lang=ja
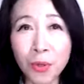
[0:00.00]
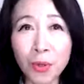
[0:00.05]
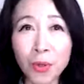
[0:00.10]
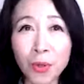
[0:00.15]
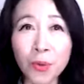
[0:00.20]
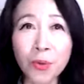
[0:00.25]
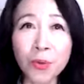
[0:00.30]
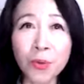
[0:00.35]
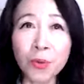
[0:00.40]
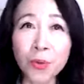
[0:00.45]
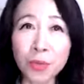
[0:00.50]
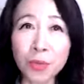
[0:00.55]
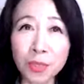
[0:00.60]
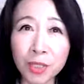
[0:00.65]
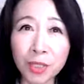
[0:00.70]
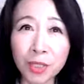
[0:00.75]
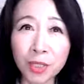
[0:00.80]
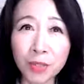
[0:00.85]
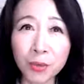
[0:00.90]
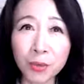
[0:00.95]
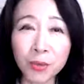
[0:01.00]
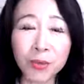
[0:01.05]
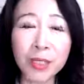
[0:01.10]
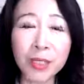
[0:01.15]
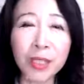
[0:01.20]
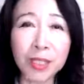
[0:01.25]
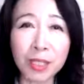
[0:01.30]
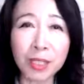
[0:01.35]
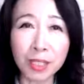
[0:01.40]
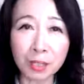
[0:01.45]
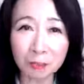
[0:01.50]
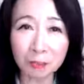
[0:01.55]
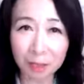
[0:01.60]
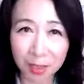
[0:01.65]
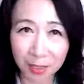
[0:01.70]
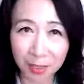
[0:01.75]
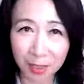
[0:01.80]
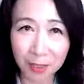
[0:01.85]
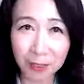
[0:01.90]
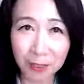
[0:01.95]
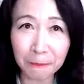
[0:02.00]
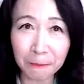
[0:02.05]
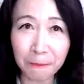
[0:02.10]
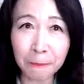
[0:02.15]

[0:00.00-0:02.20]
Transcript: 心にゆとりができます。